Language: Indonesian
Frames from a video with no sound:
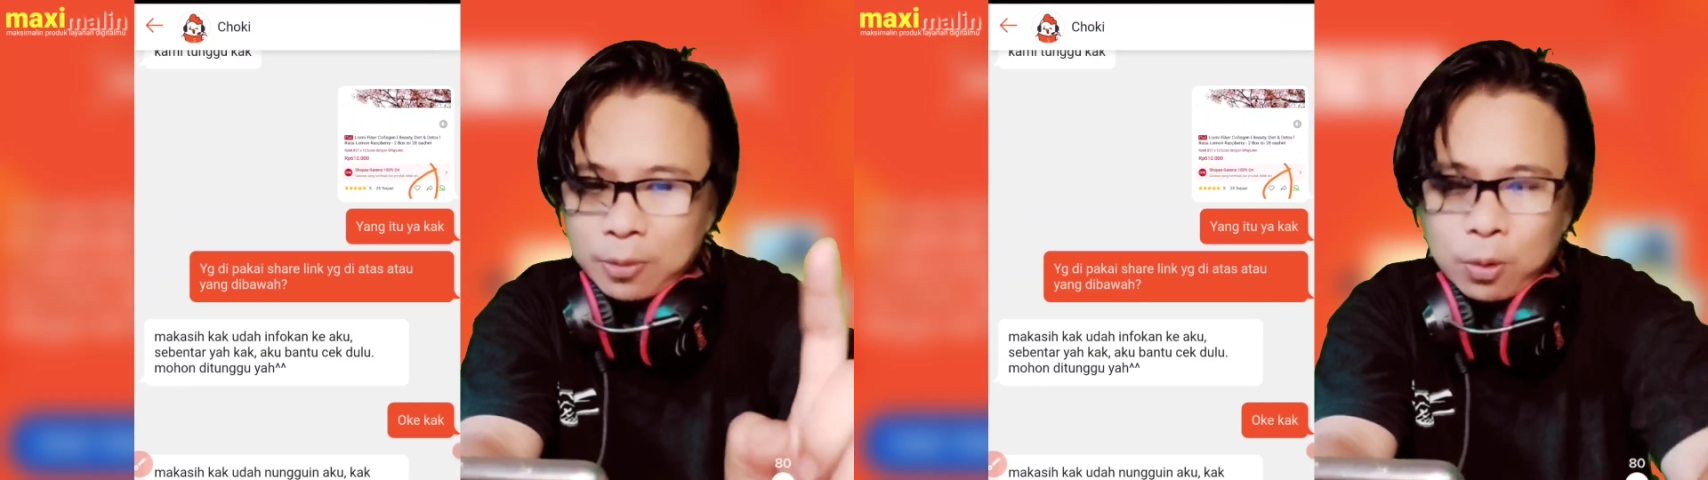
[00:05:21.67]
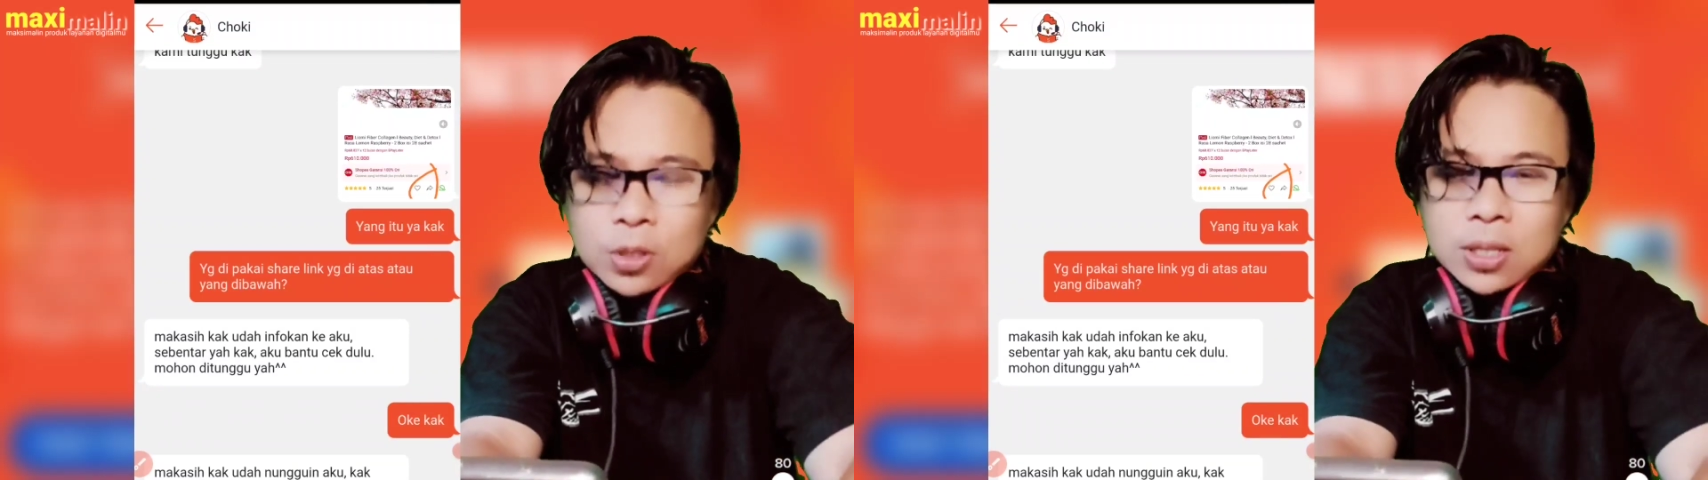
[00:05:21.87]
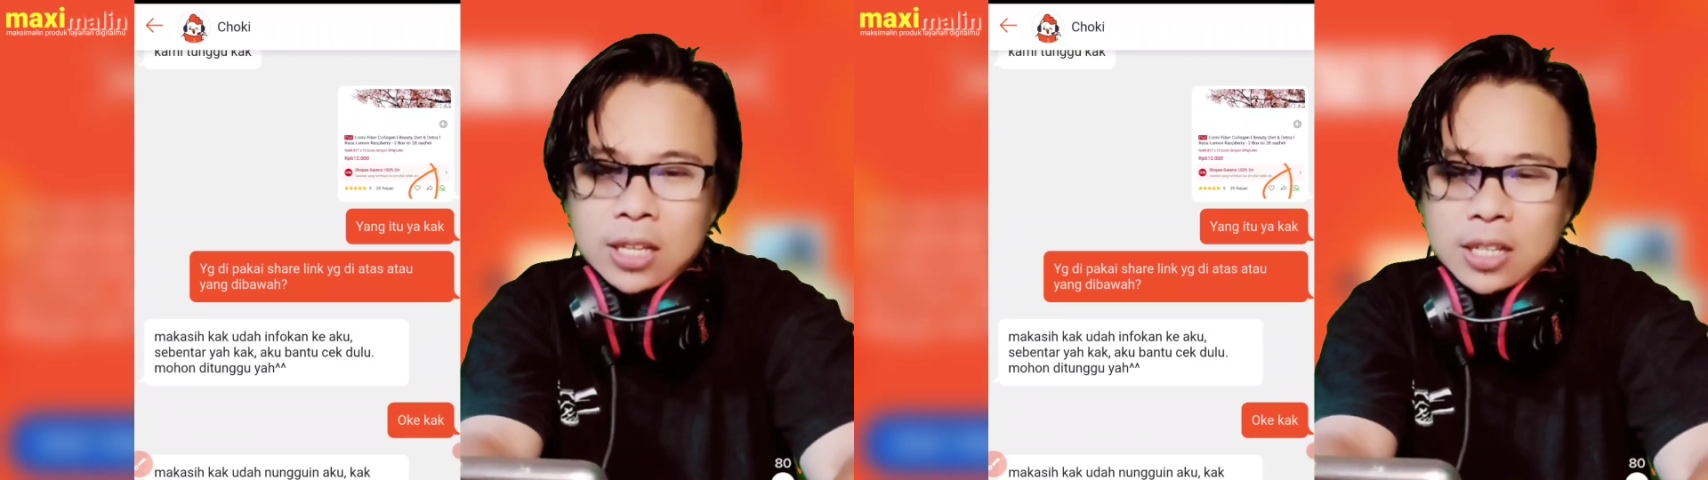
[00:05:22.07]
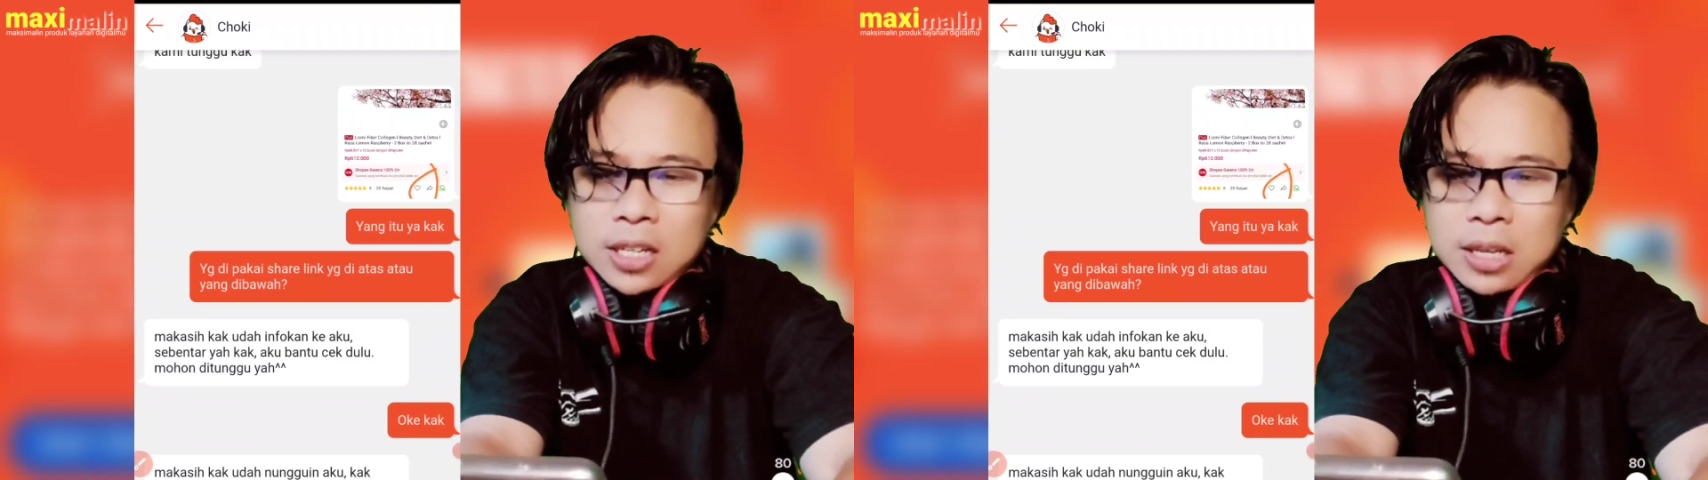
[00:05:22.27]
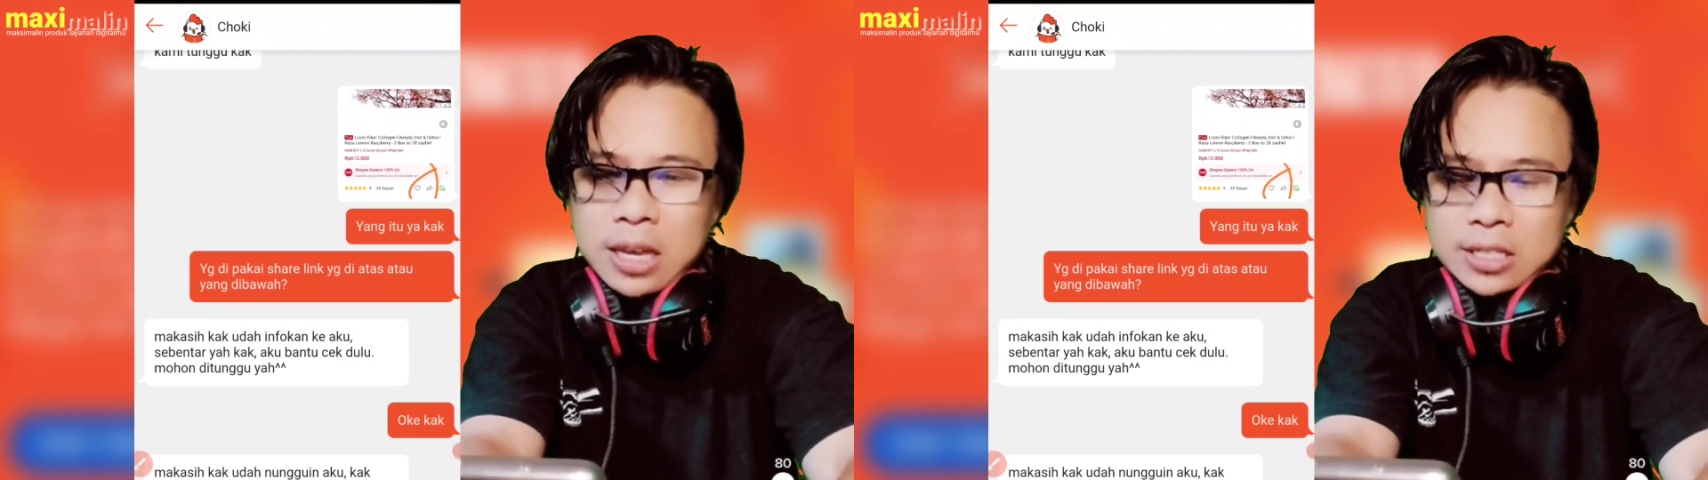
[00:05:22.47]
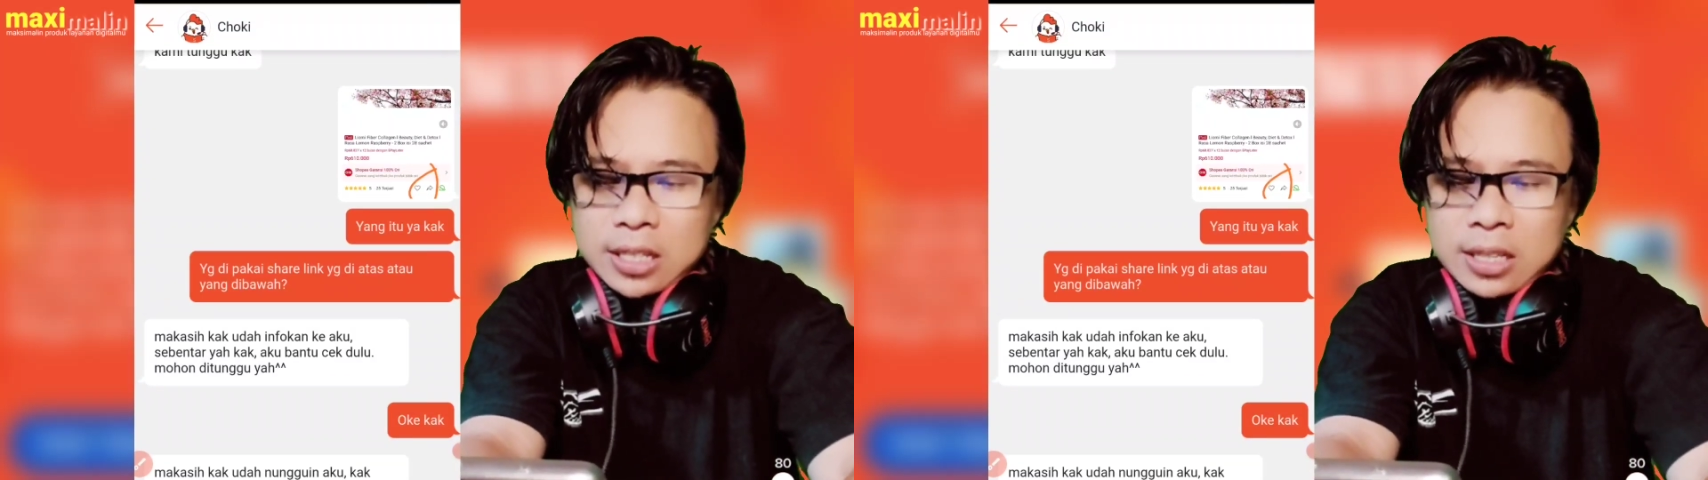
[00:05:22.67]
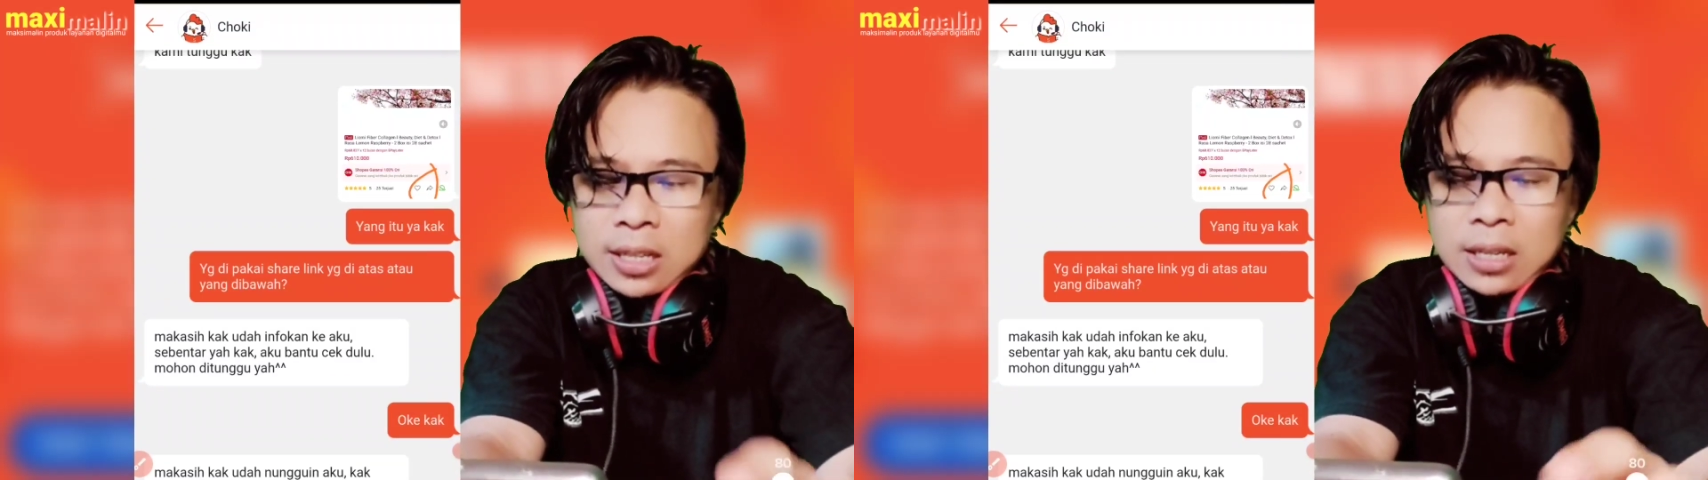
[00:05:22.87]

fokus aja di gadget.